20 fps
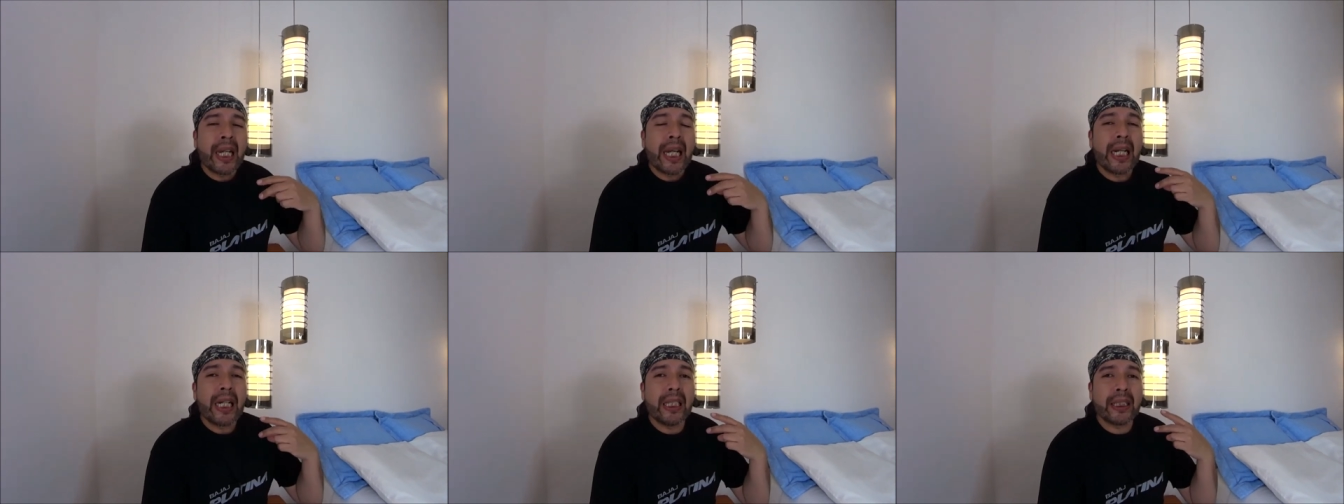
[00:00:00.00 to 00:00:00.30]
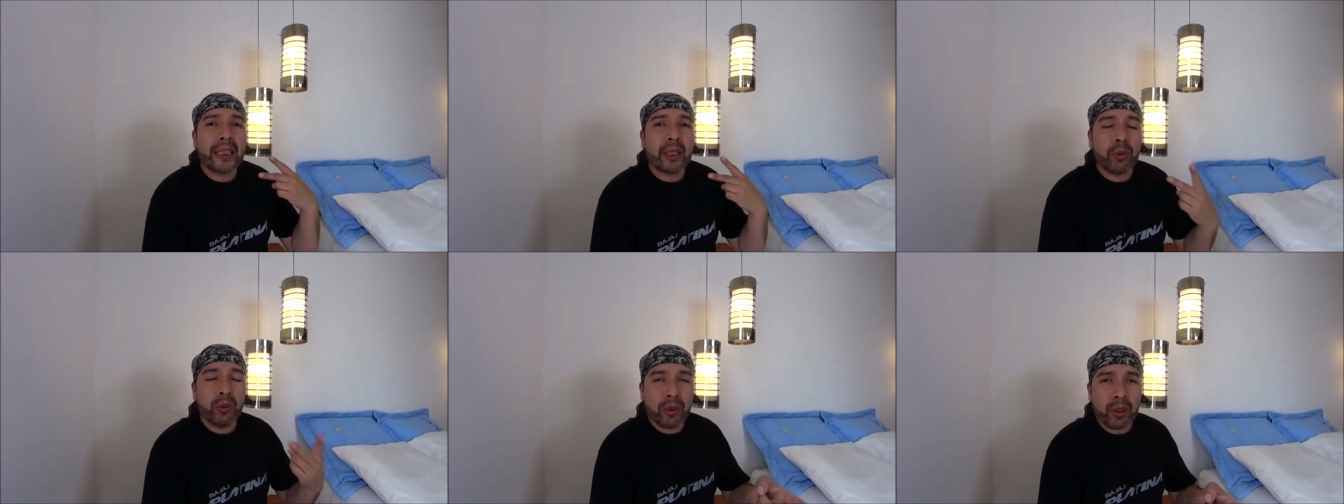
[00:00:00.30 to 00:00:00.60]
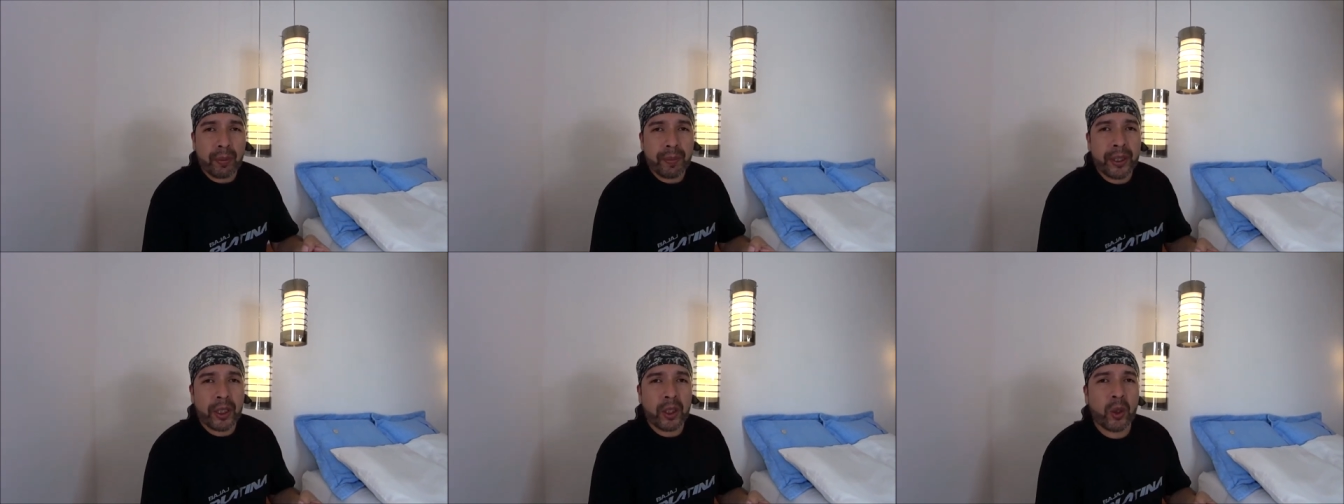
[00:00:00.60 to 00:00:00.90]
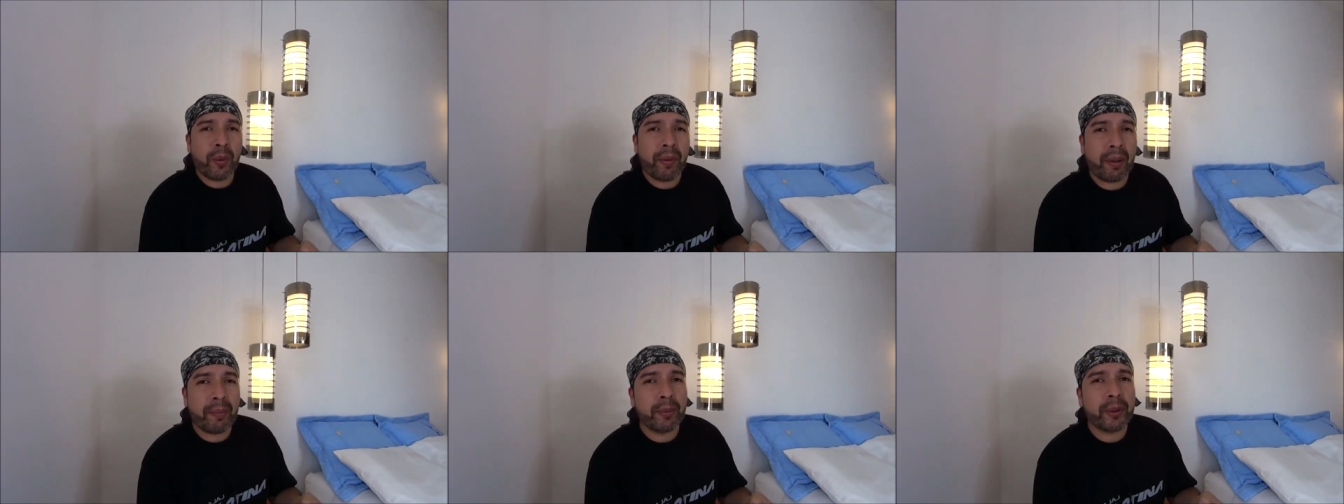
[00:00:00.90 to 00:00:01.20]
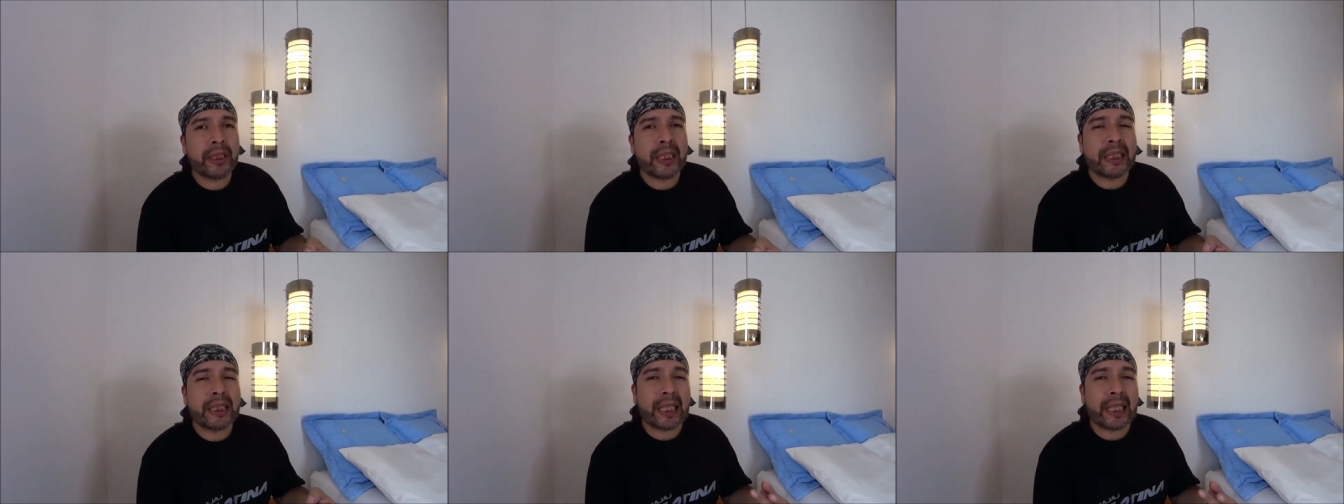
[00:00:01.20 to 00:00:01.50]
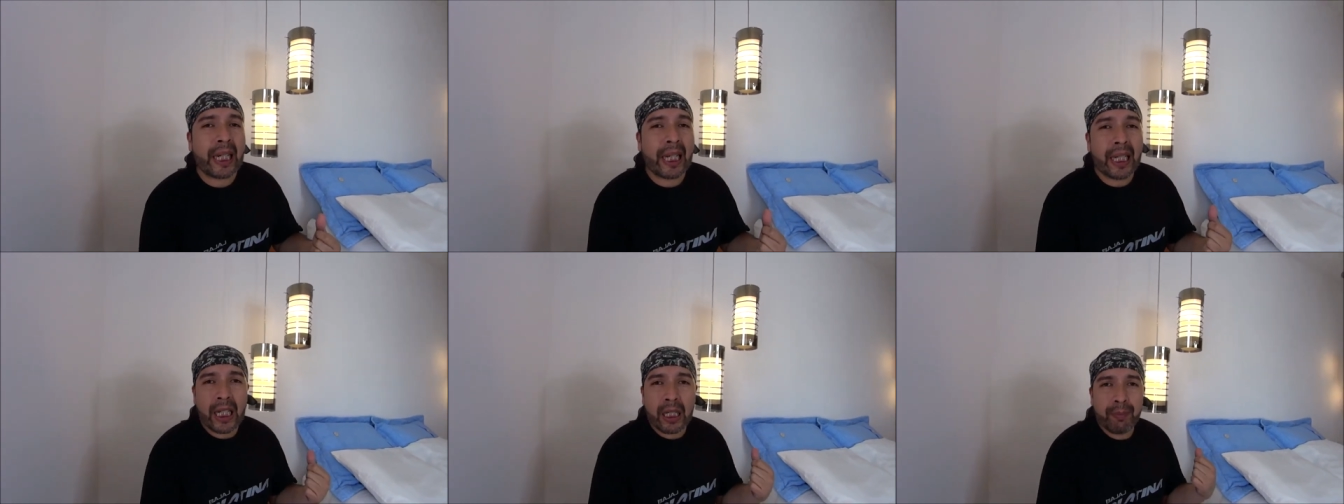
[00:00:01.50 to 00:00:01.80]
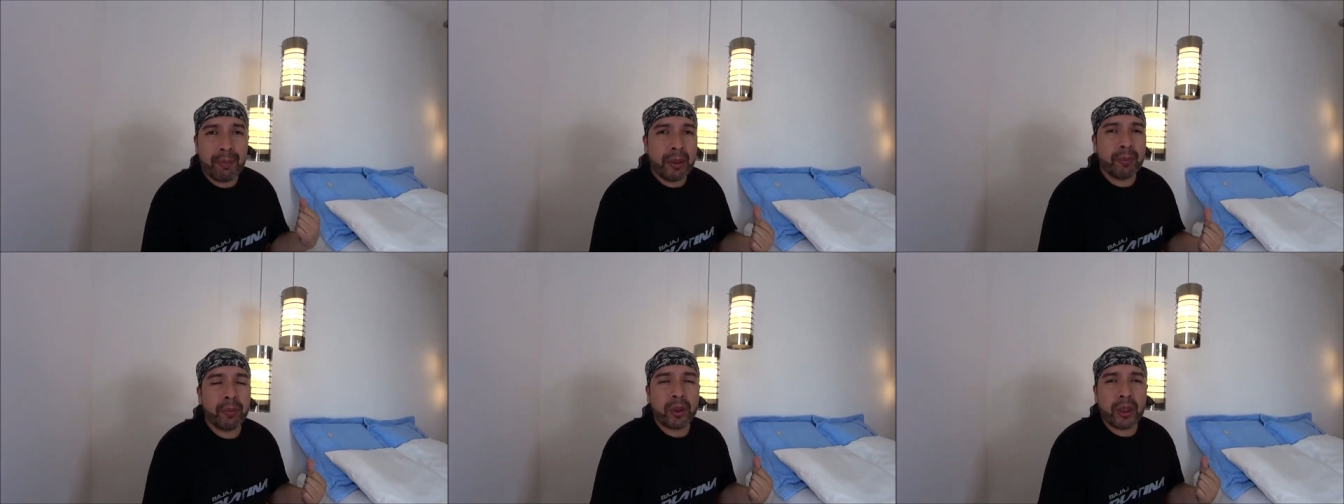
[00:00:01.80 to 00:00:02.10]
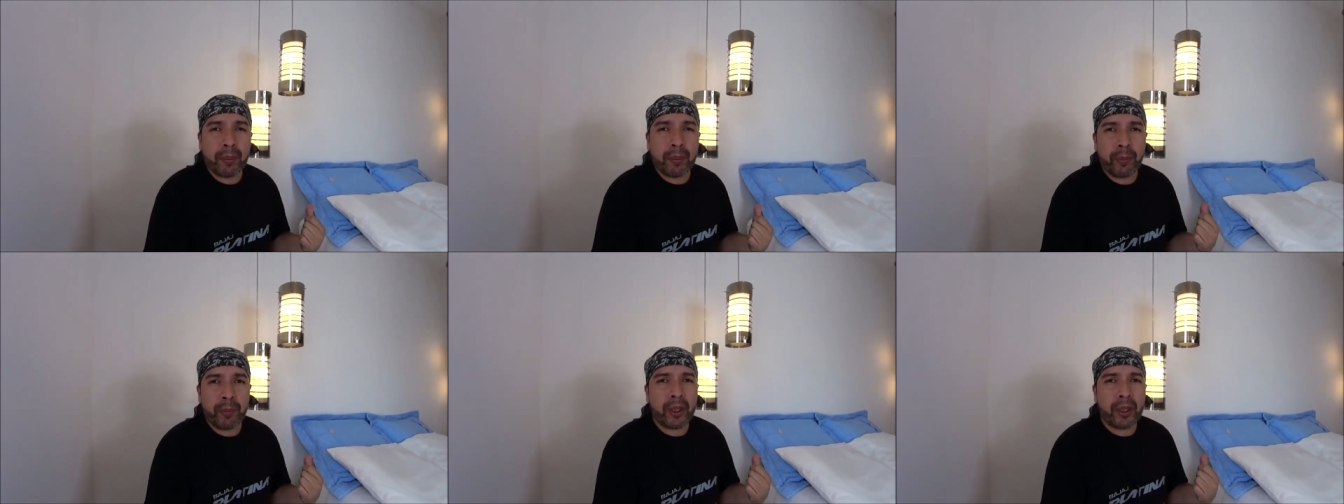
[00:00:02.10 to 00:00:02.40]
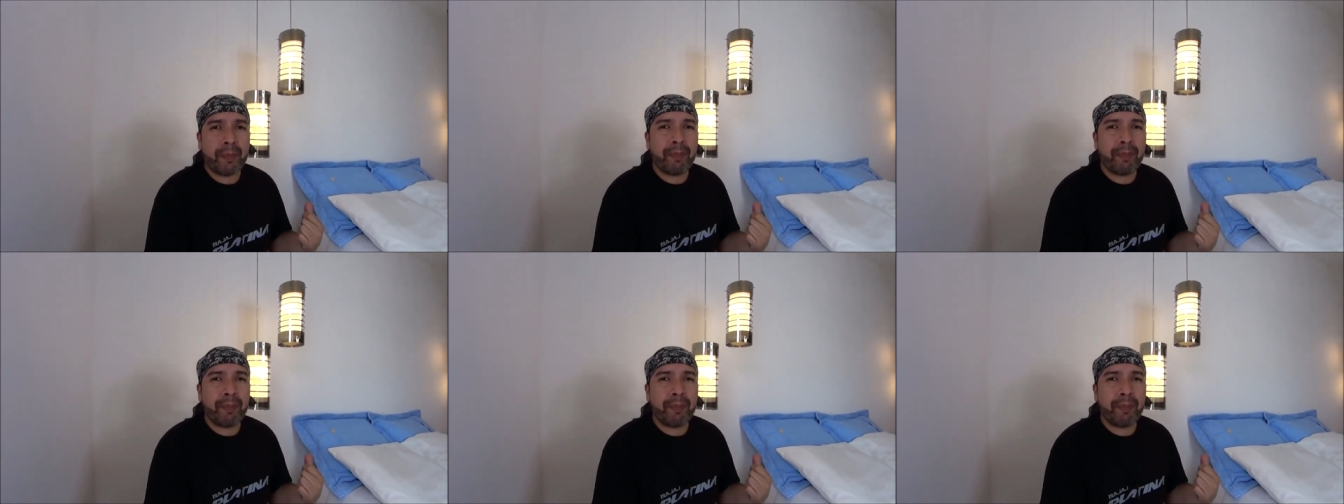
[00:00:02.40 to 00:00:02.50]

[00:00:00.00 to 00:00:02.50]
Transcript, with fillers: En el segundo video vamos a checar el mismo tipo